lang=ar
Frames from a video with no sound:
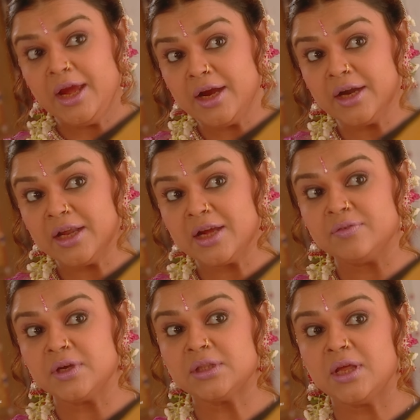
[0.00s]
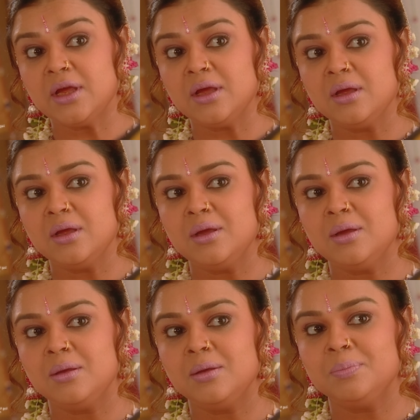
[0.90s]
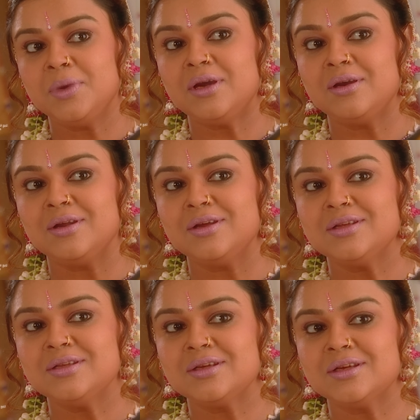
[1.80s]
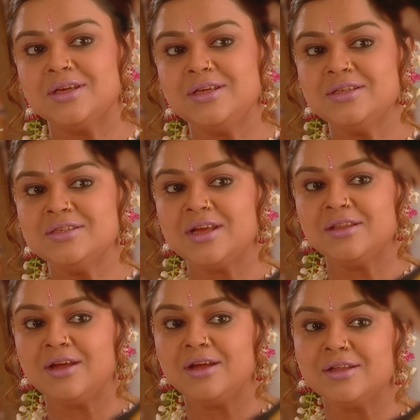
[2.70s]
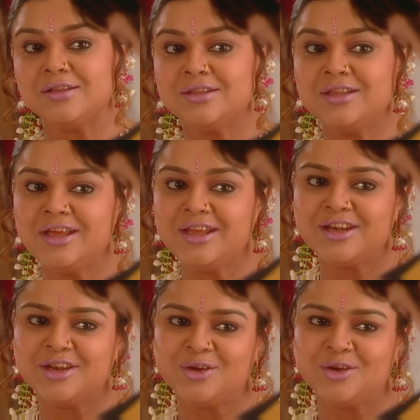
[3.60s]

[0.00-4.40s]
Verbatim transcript: هذا شرطي بس أي زيادة رح